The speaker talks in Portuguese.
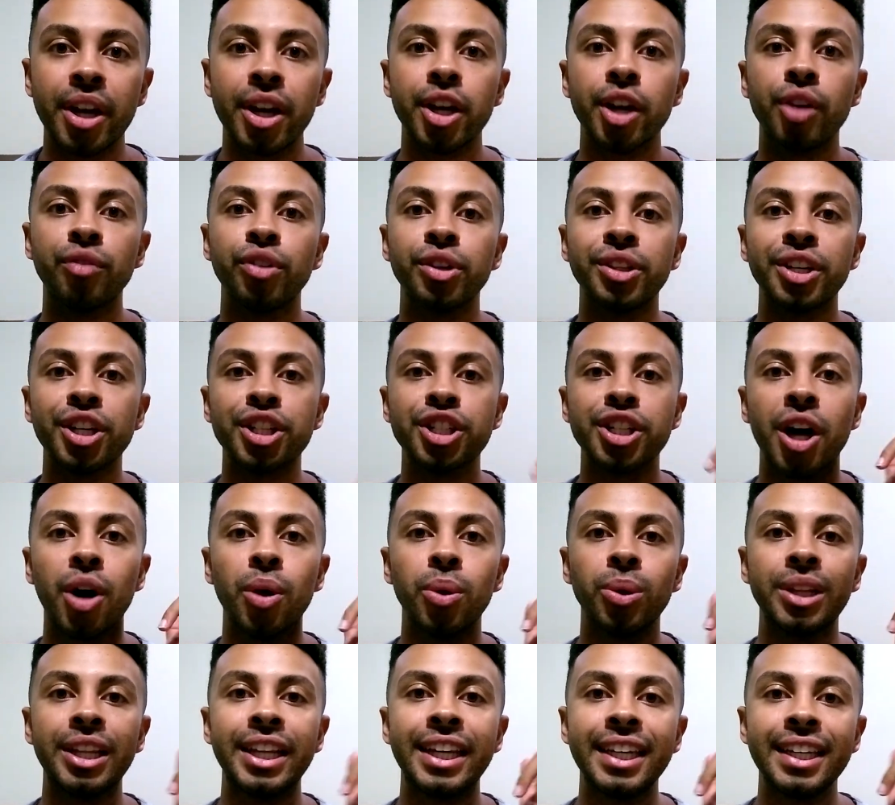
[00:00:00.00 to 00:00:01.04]
eu vou deixar
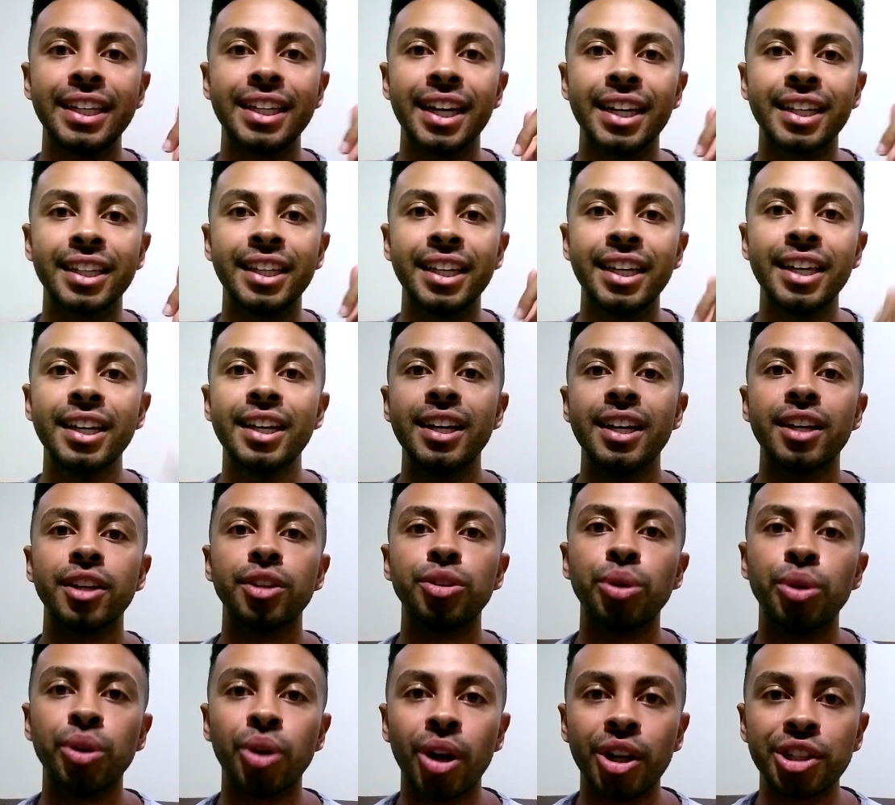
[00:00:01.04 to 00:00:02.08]
o link aqui
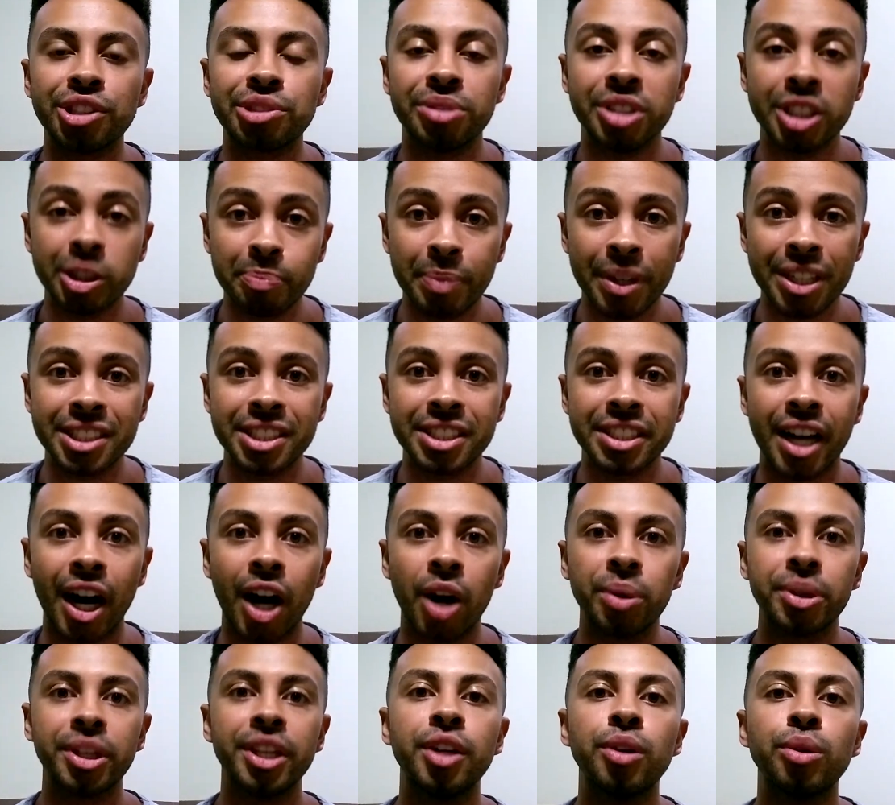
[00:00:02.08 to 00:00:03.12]
do nosso
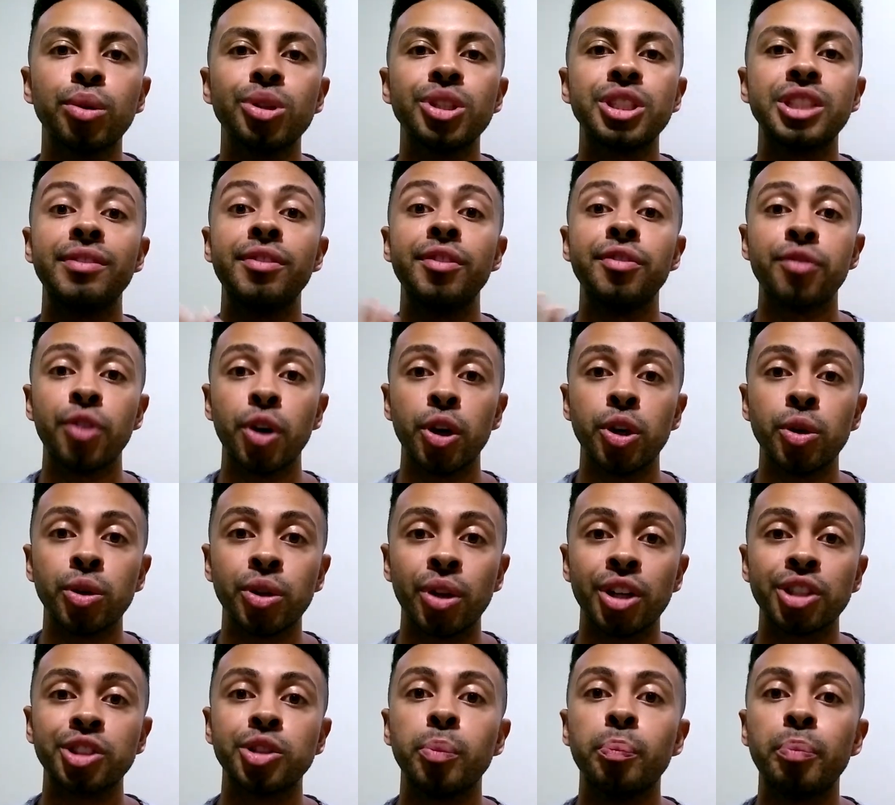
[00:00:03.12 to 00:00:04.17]
especial, que inclusive foi o
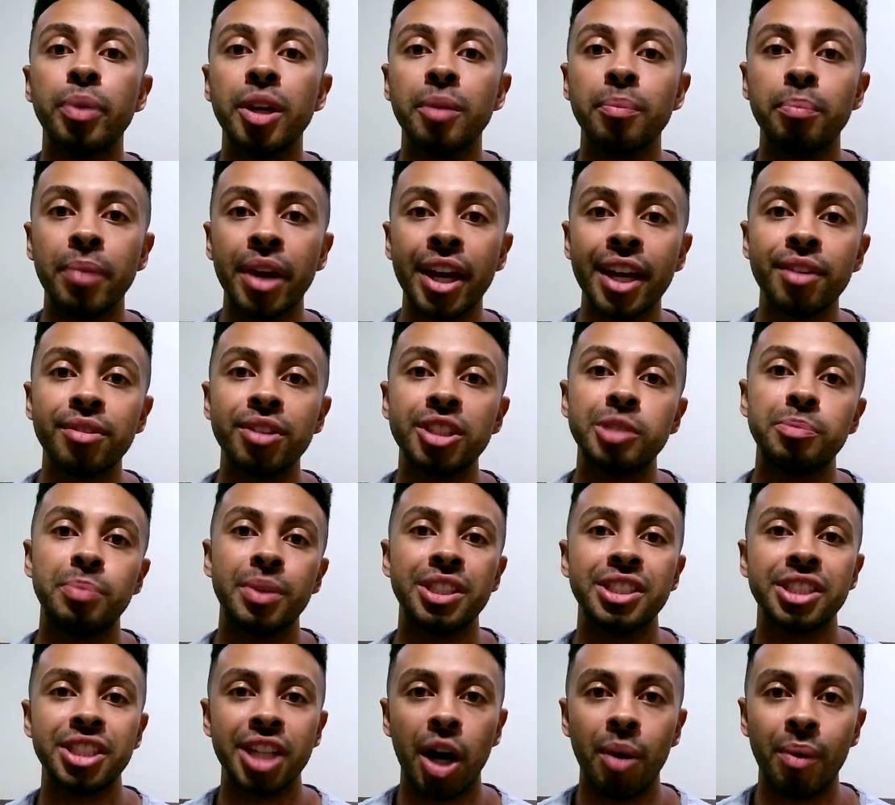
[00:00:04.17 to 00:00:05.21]
nosso primeiro
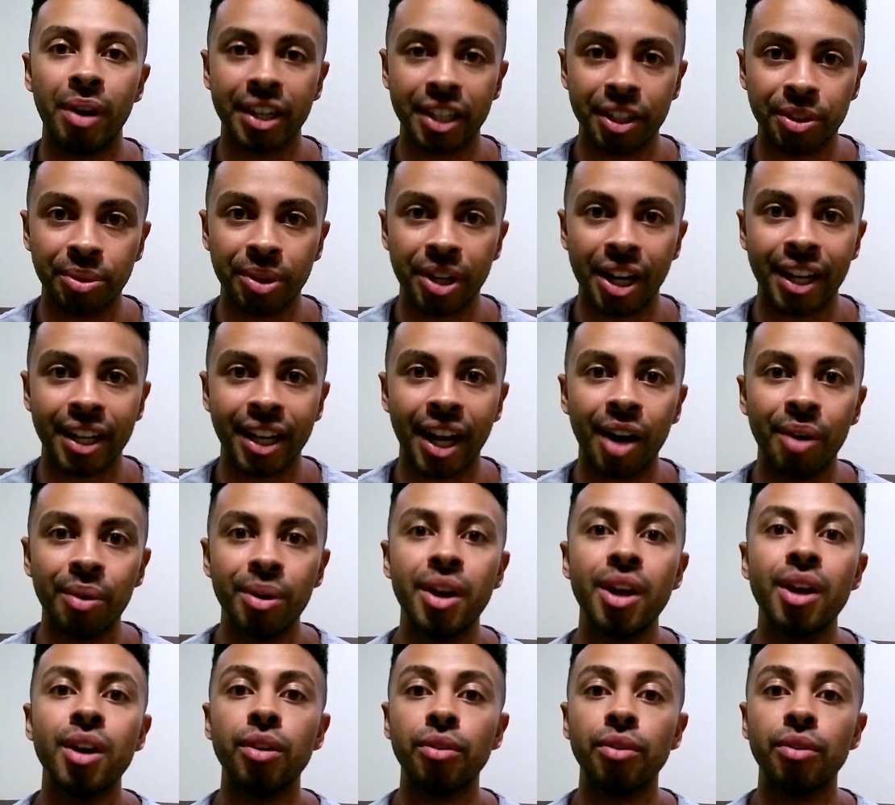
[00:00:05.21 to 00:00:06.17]
especial aqui do canal,